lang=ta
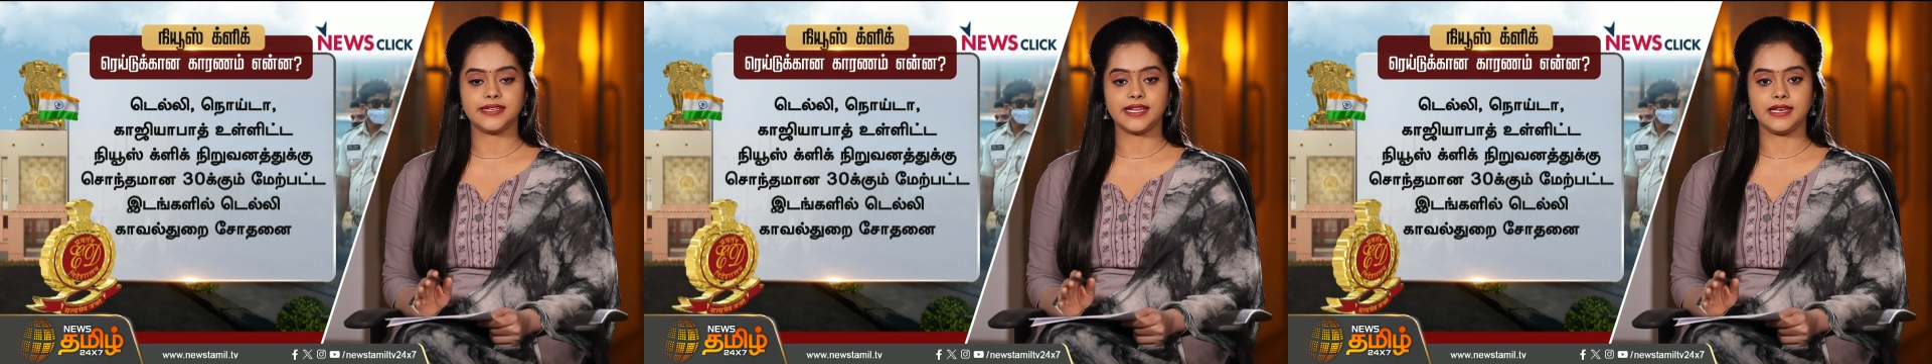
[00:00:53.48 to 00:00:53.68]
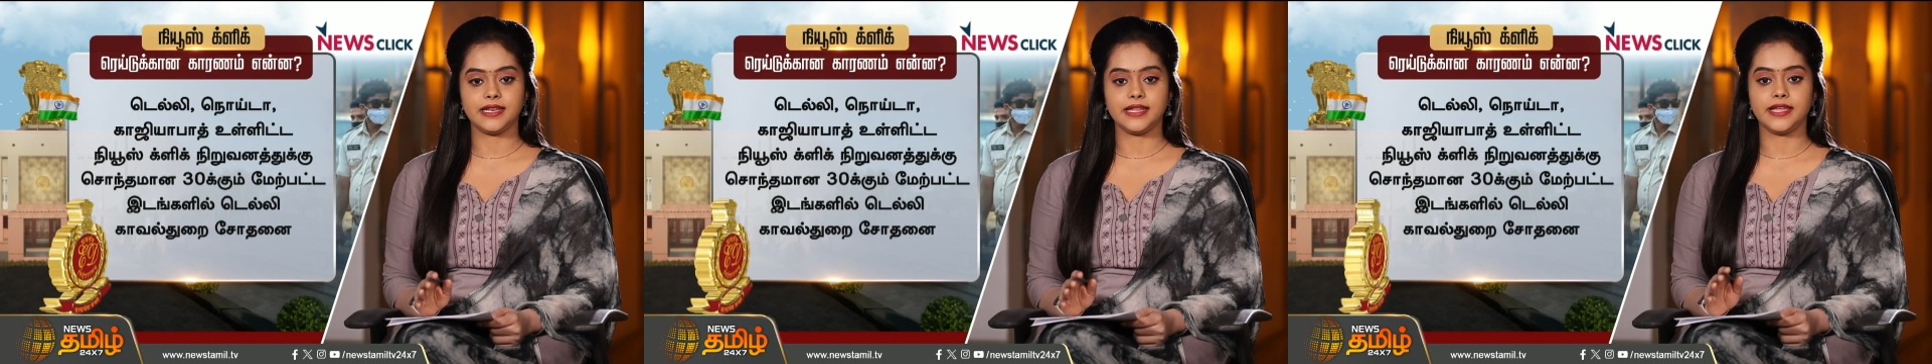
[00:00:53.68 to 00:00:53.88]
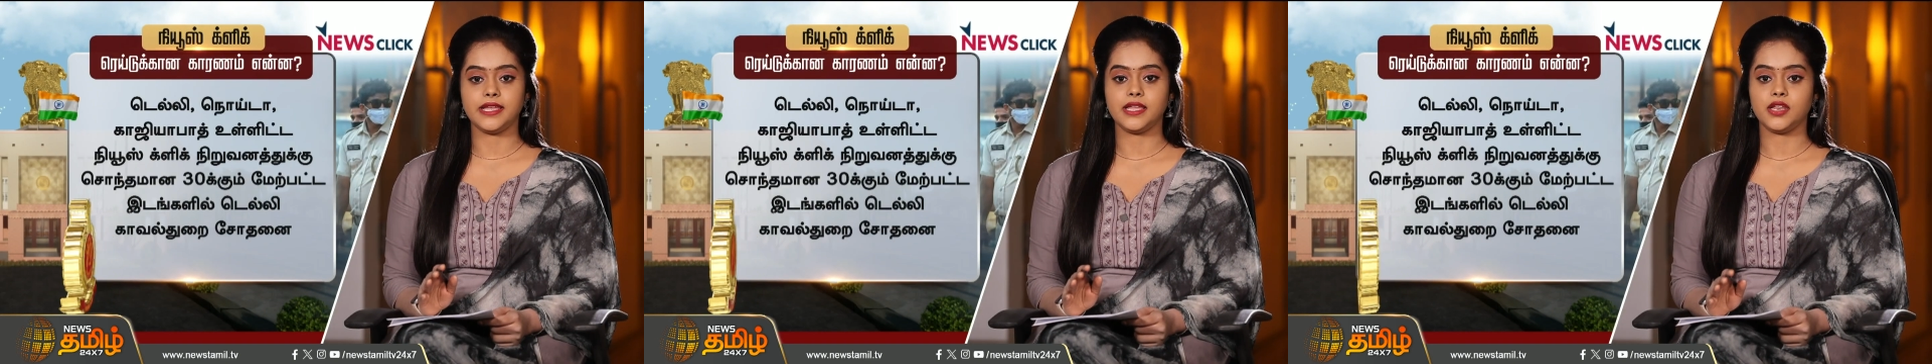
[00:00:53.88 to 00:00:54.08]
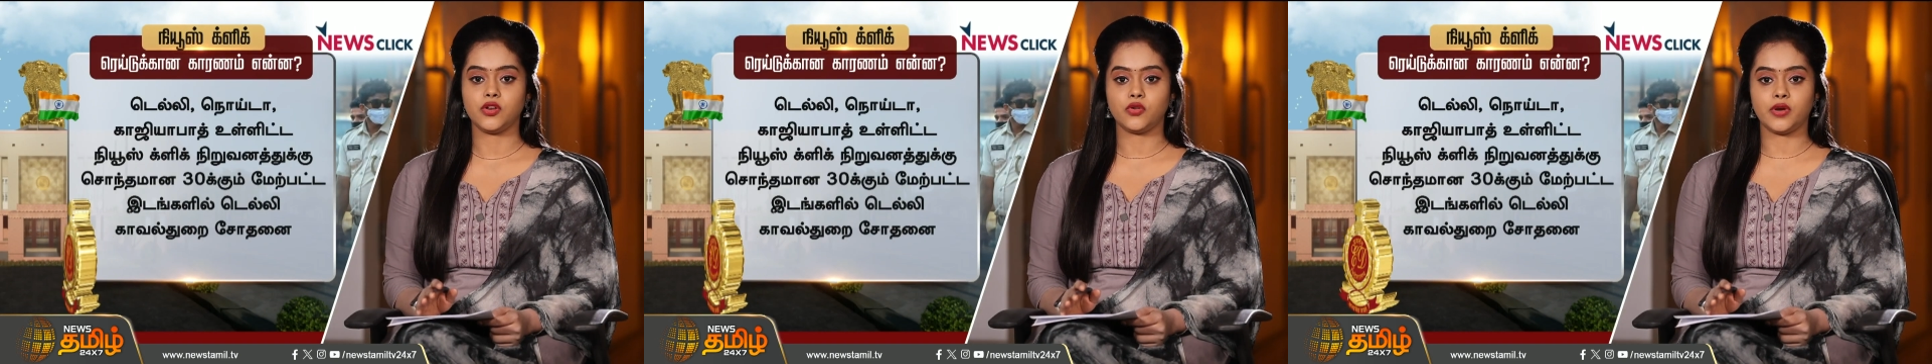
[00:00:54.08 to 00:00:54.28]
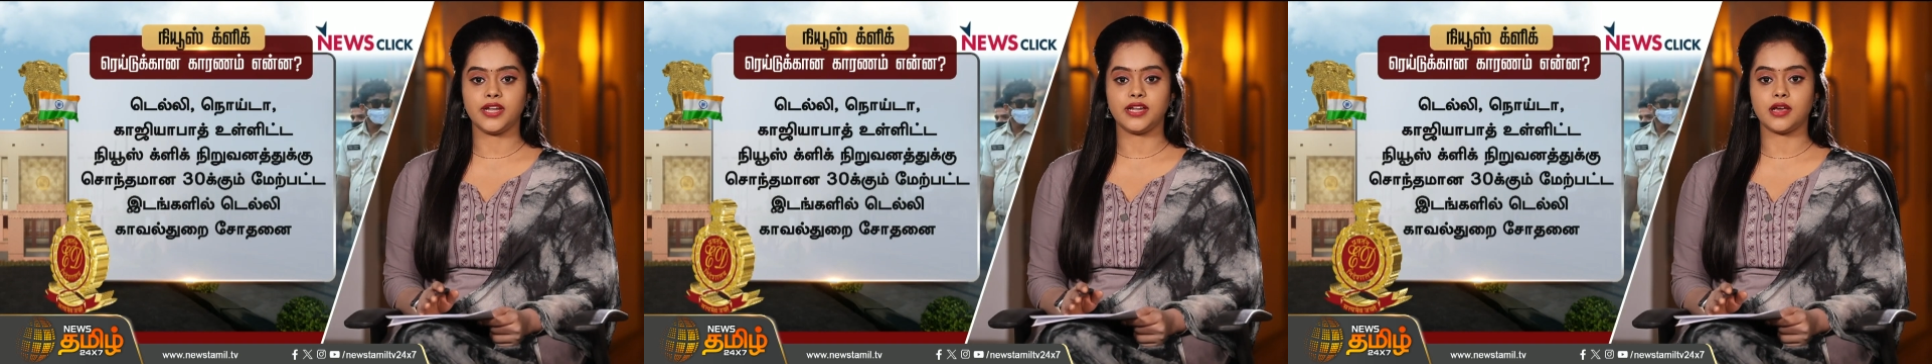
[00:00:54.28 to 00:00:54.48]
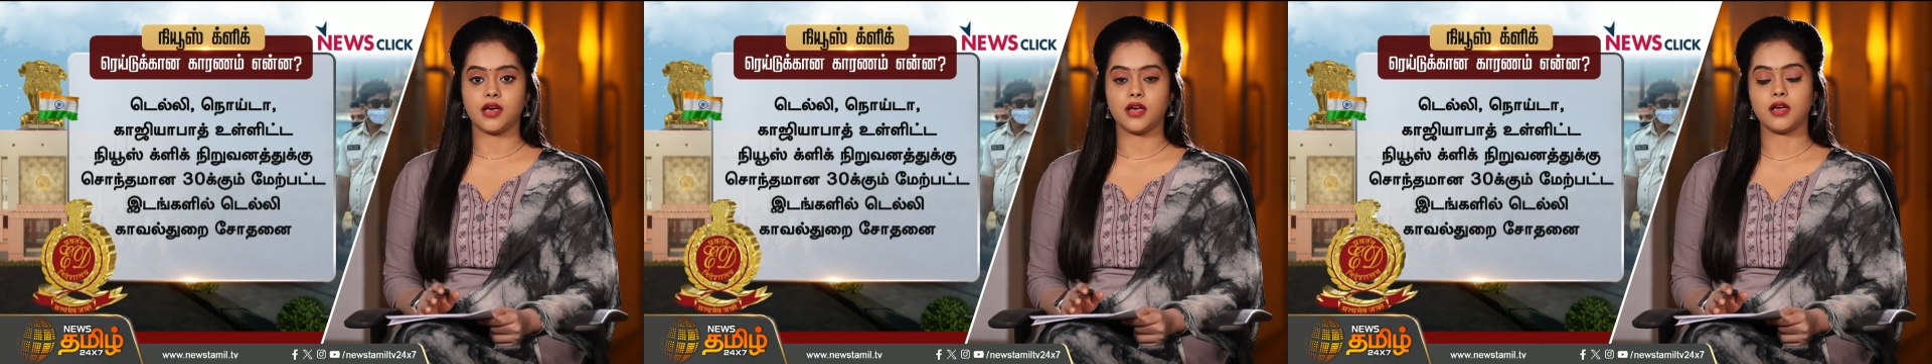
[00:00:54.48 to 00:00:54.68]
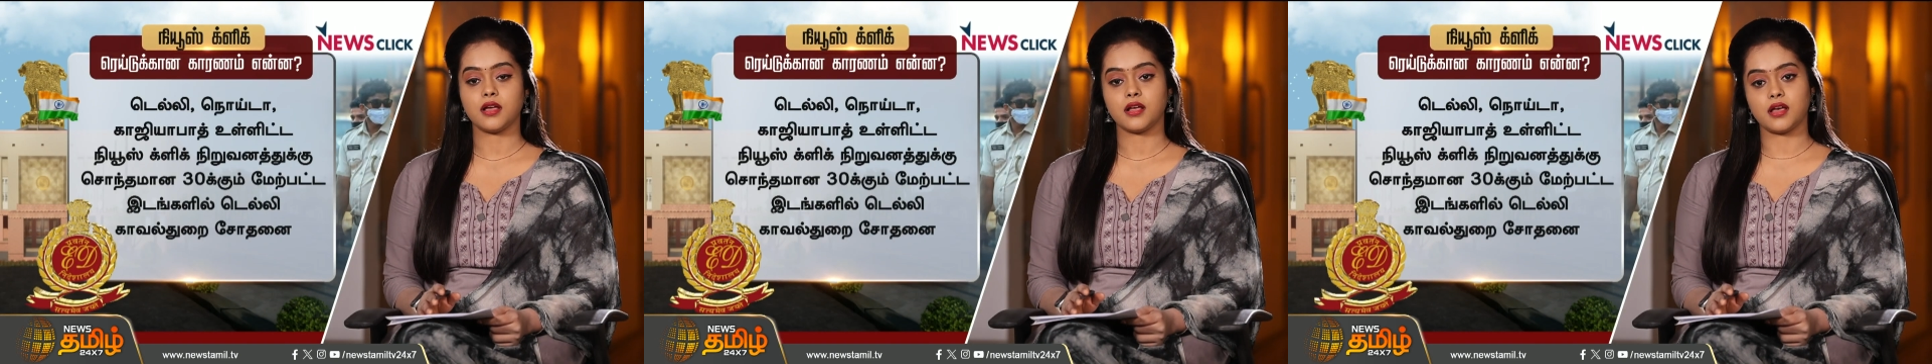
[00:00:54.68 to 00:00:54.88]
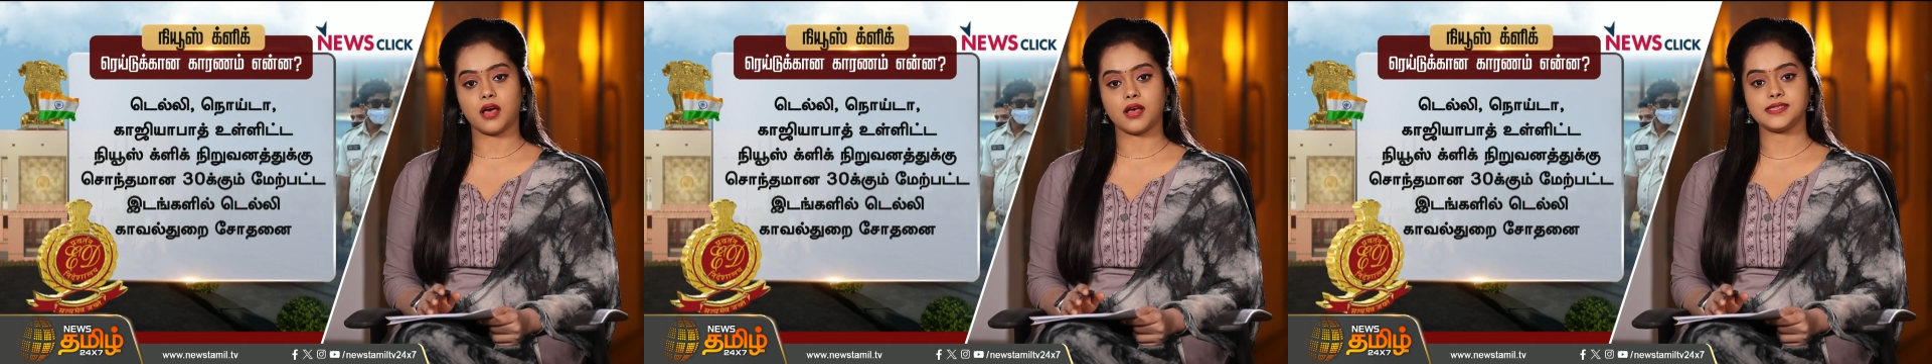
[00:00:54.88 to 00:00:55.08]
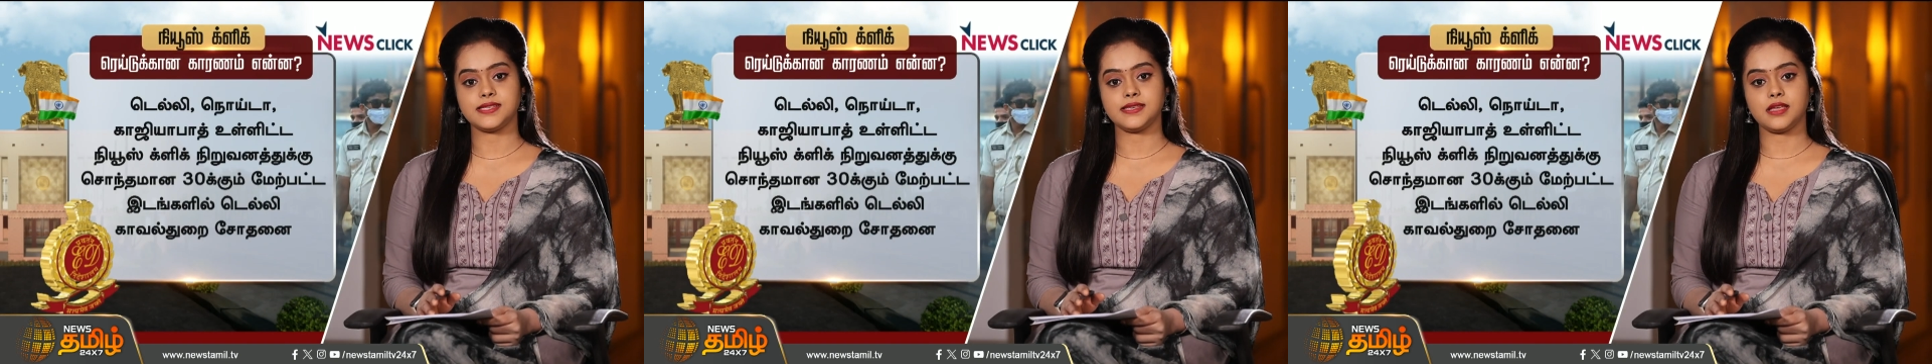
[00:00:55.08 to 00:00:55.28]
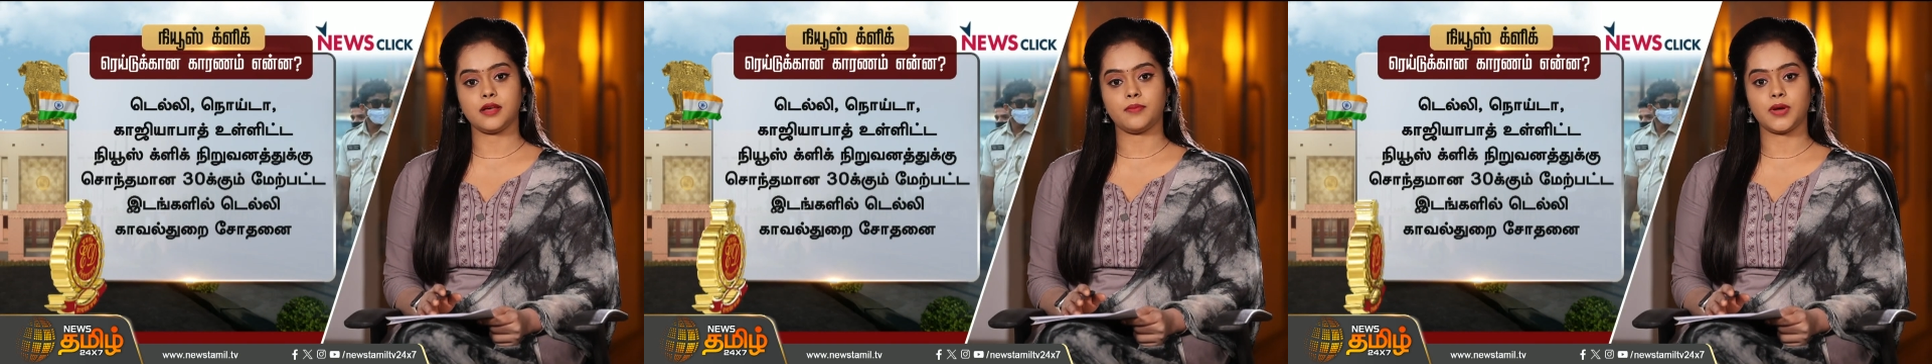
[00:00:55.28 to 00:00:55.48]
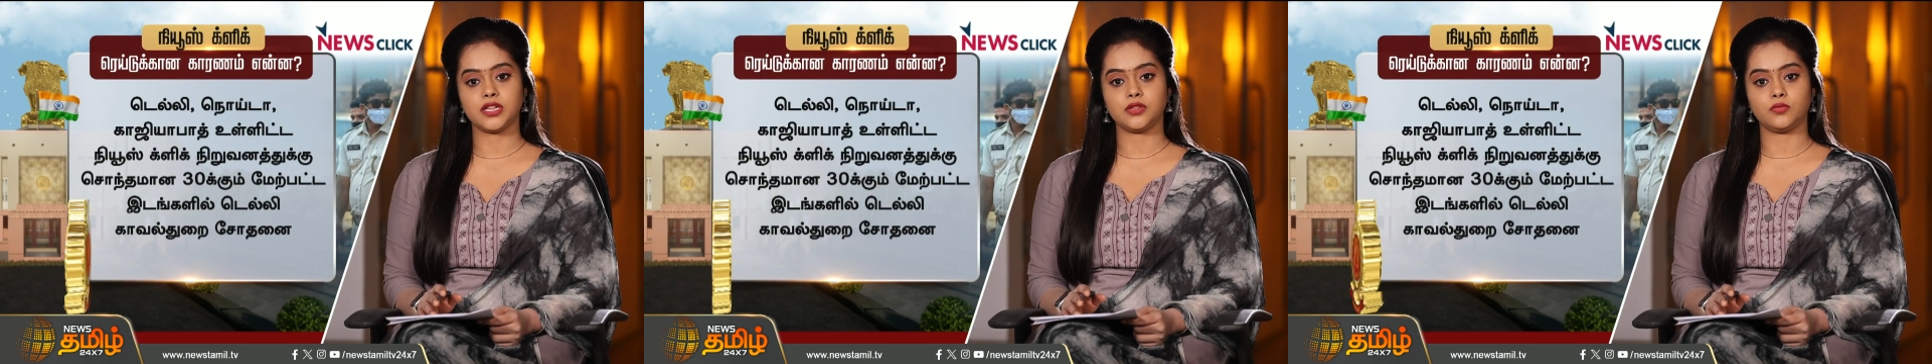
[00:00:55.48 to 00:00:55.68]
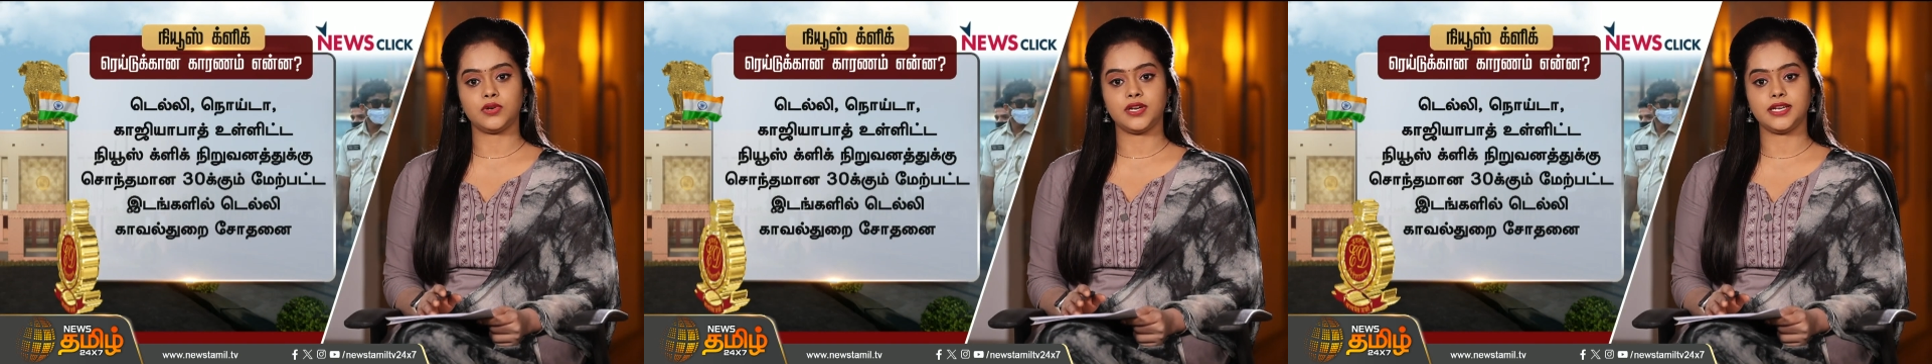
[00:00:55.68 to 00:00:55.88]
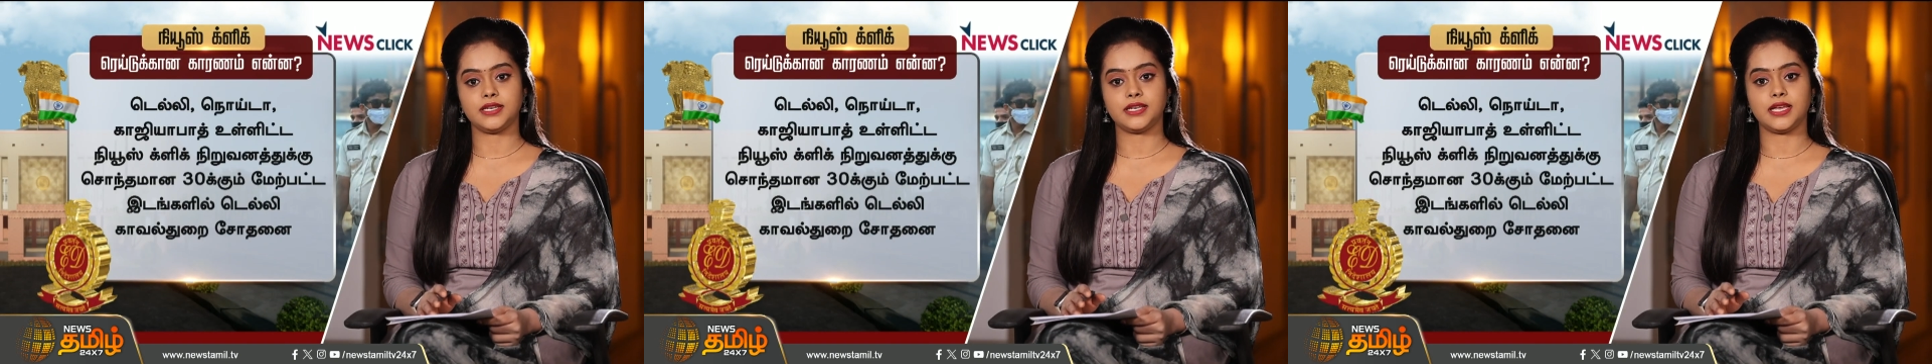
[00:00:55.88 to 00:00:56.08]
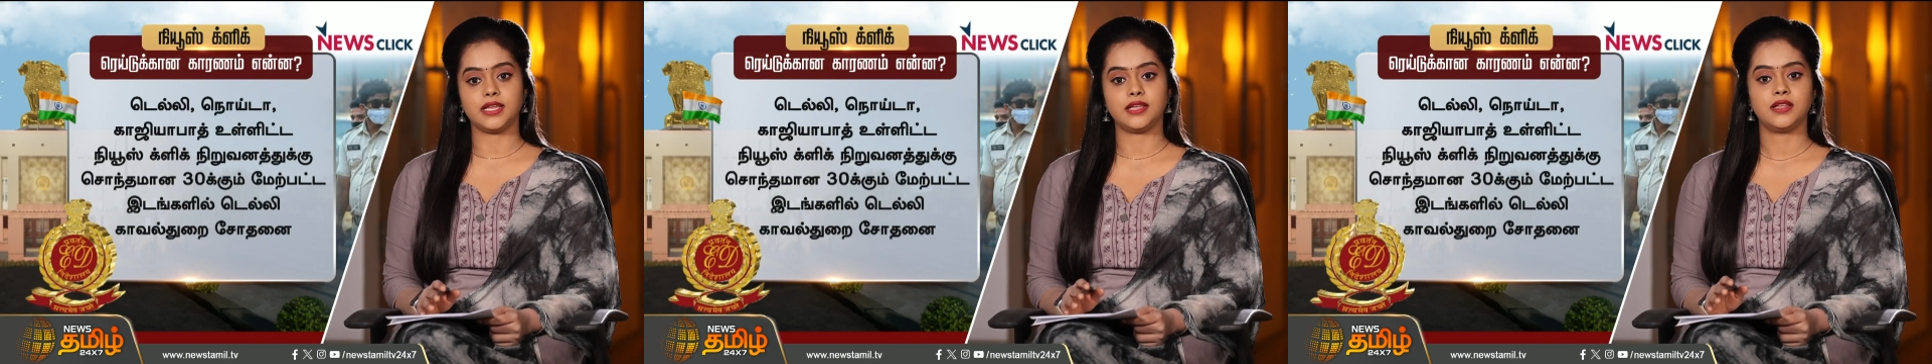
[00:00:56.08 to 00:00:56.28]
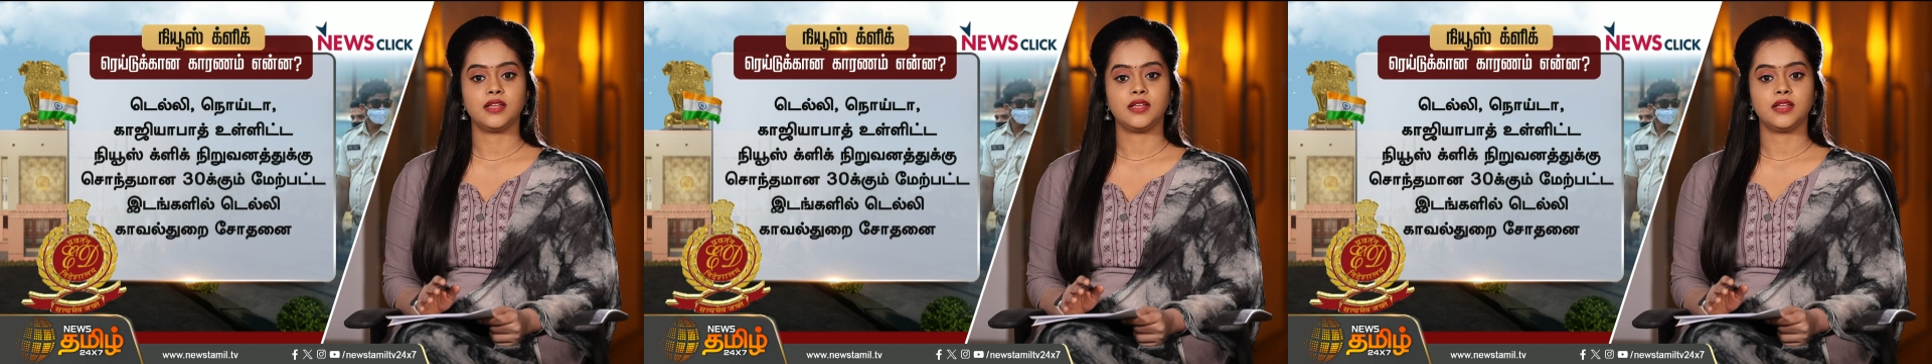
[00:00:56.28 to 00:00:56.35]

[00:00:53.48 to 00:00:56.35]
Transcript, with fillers: டெல்லி நொய்டா காசியாபாத் உள்ளிட்ட